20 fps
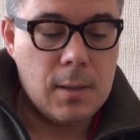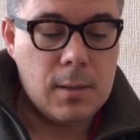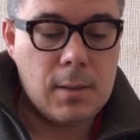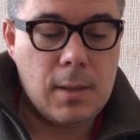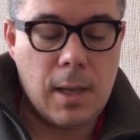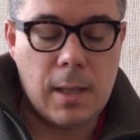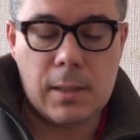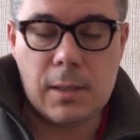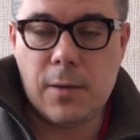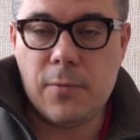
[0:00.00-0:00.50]

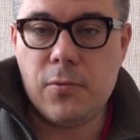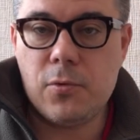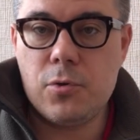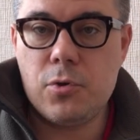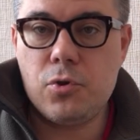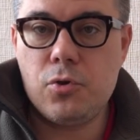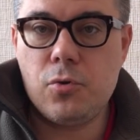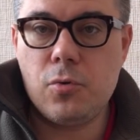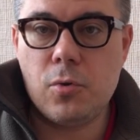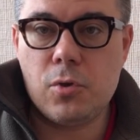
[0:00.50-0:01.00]
Танков
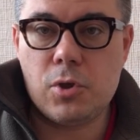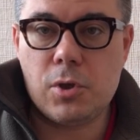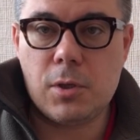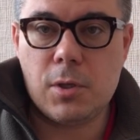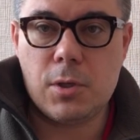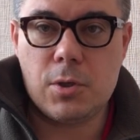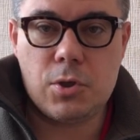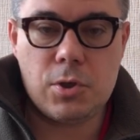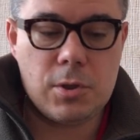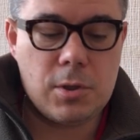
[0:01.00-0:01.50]

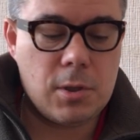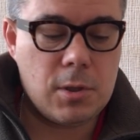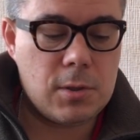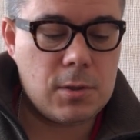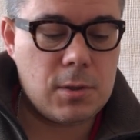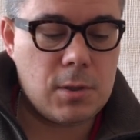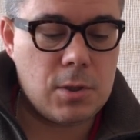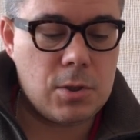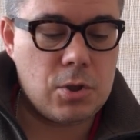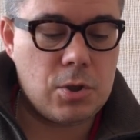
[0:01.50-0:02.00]
уничтожено
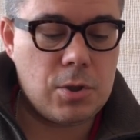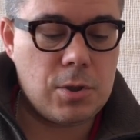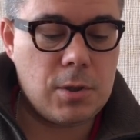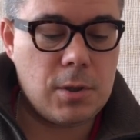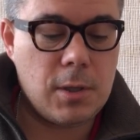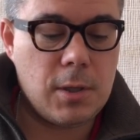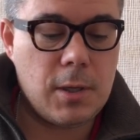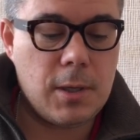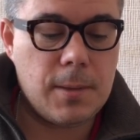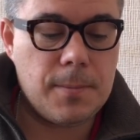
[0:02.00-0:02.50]

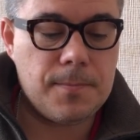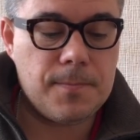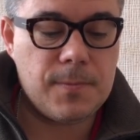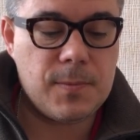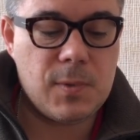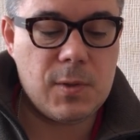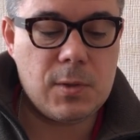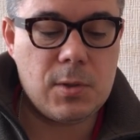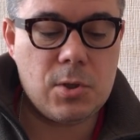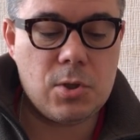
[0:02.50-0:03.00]
404,
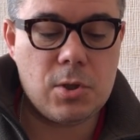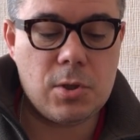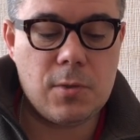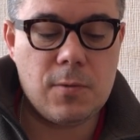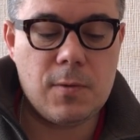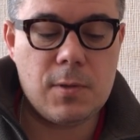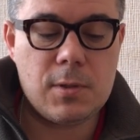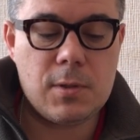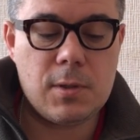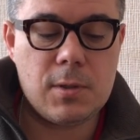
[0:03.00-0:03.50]

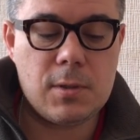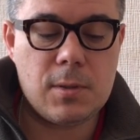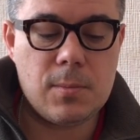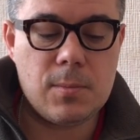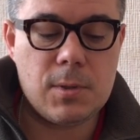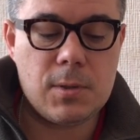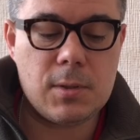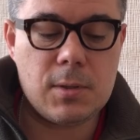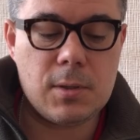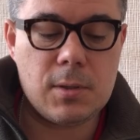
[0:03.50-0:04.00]

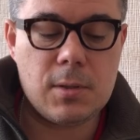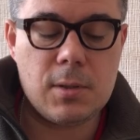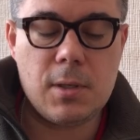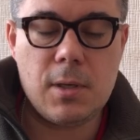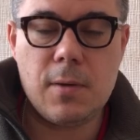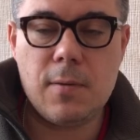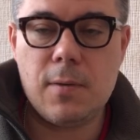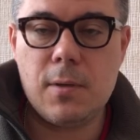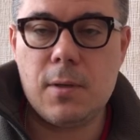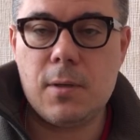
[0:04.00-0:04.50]

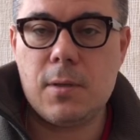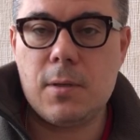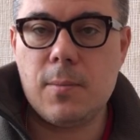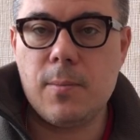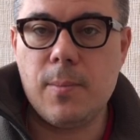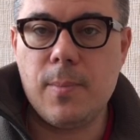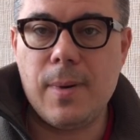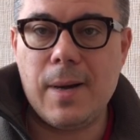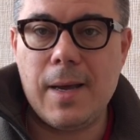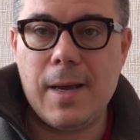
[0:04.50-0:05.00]
1279
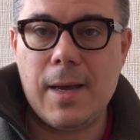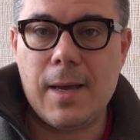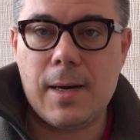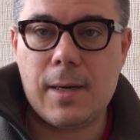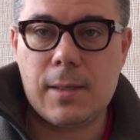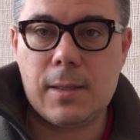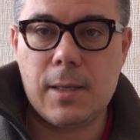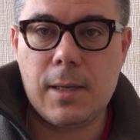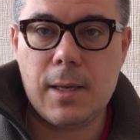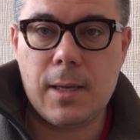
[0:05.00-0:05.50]

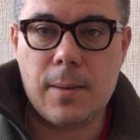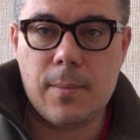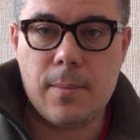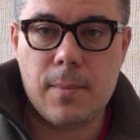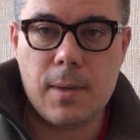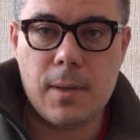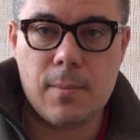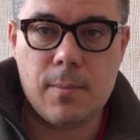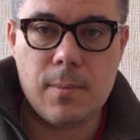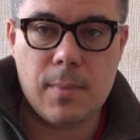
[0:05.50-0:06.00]

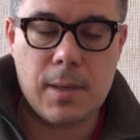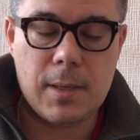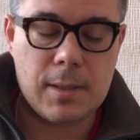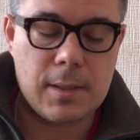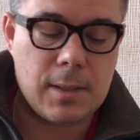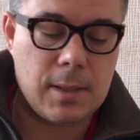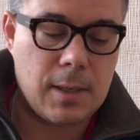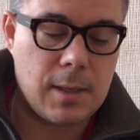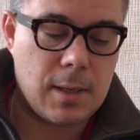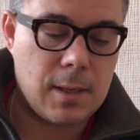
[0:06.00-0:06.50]
БРДМ,
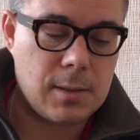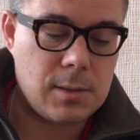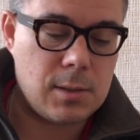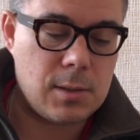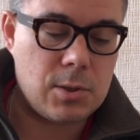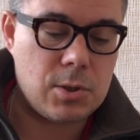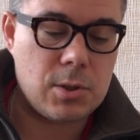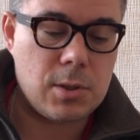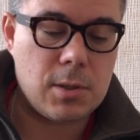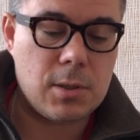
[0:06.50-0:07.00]
БТ
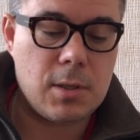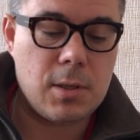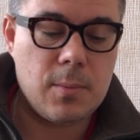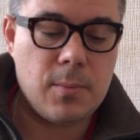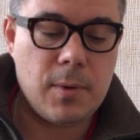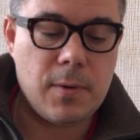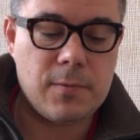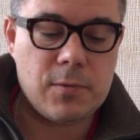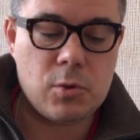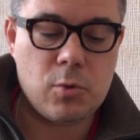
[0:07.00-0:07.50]
различных
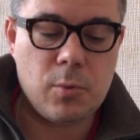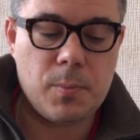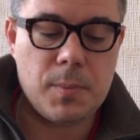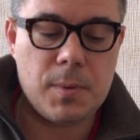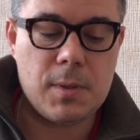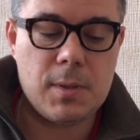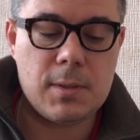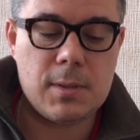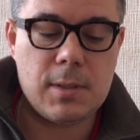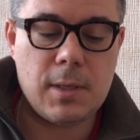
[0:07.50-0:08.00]
типов,
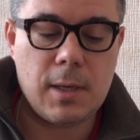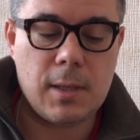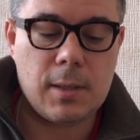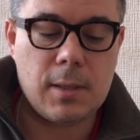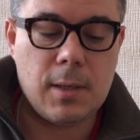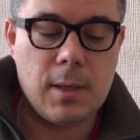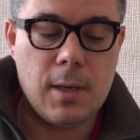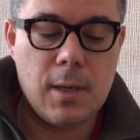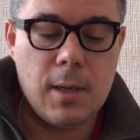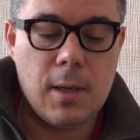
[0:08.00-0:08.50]

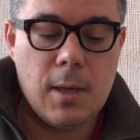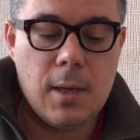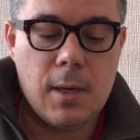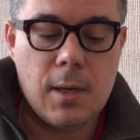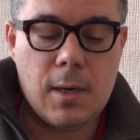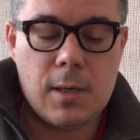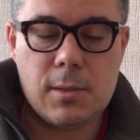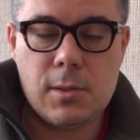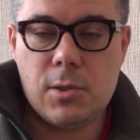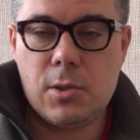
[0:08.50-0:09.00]
150
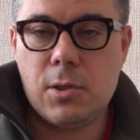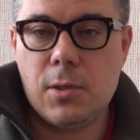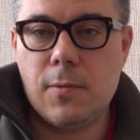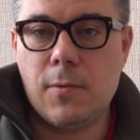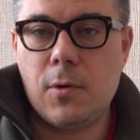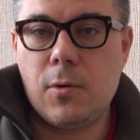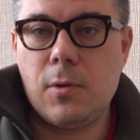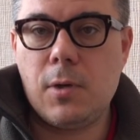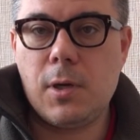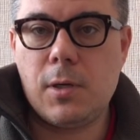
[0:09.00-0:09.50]

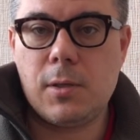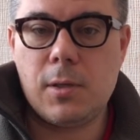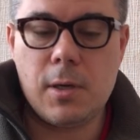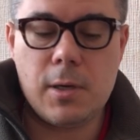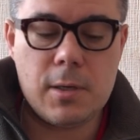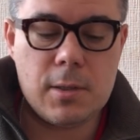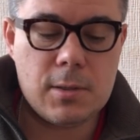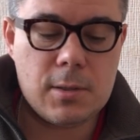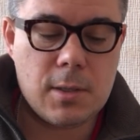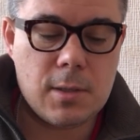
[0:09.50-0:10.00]
различного рода
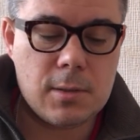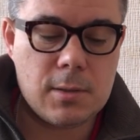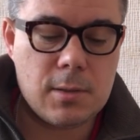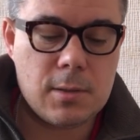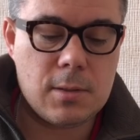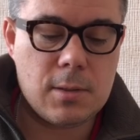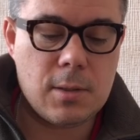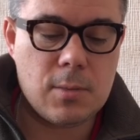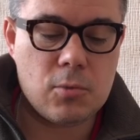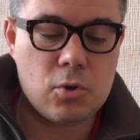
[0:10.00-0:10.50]
артиллерийских
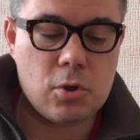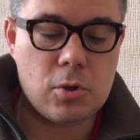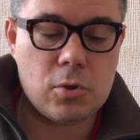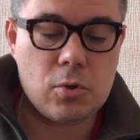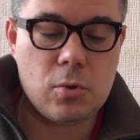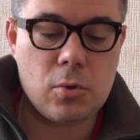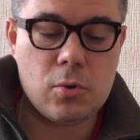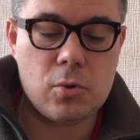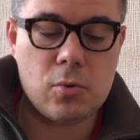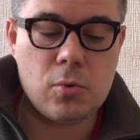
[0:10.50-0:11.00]
систем,
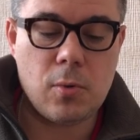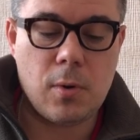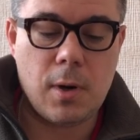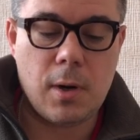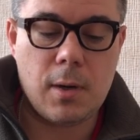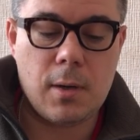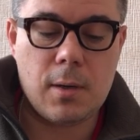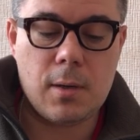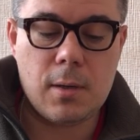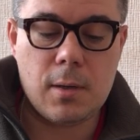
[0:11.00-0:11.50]

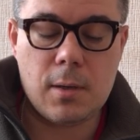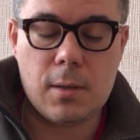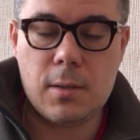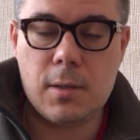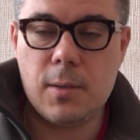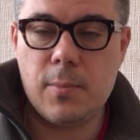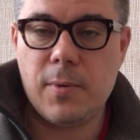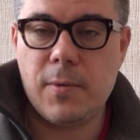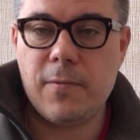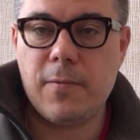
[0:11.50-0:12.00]
640 а,
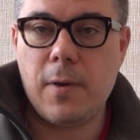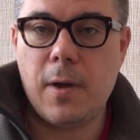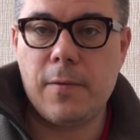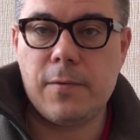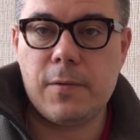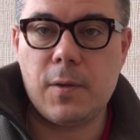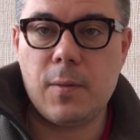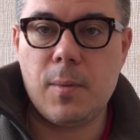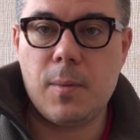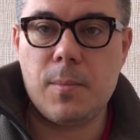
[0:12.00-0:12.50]
типов
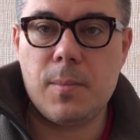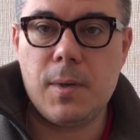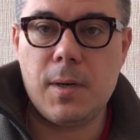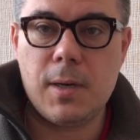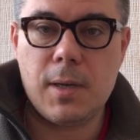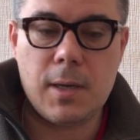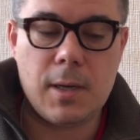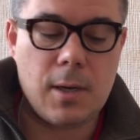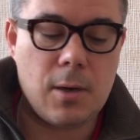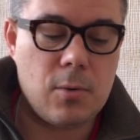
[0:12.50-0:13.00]

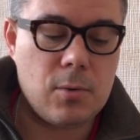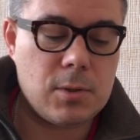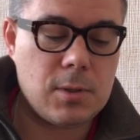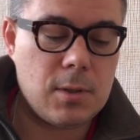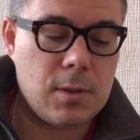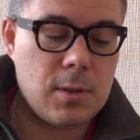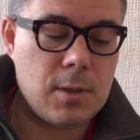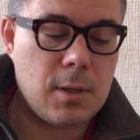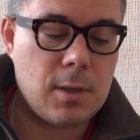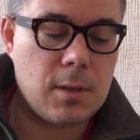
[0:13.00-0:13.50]
автомобильной
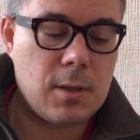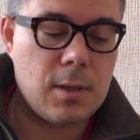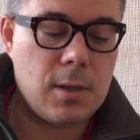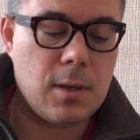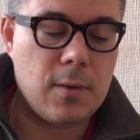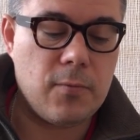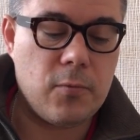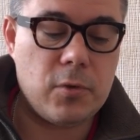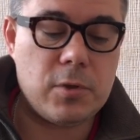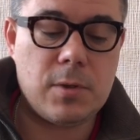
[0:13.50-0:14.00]
колесной
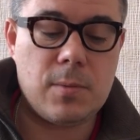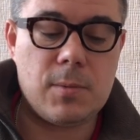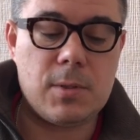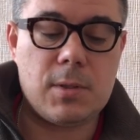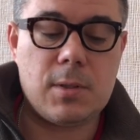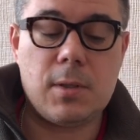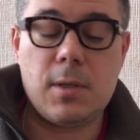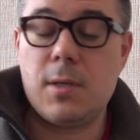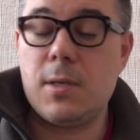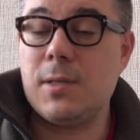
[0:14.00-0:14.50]
техники,
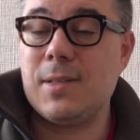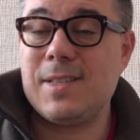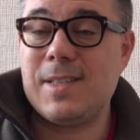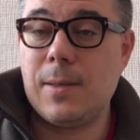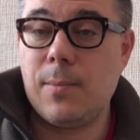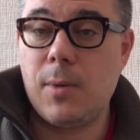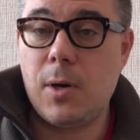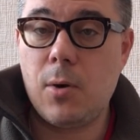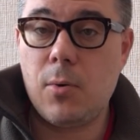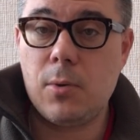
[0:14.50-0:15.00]
81
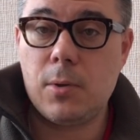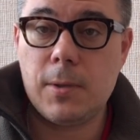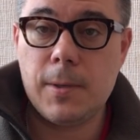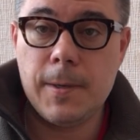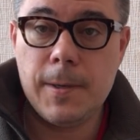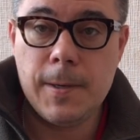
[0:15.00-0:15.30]
самолет,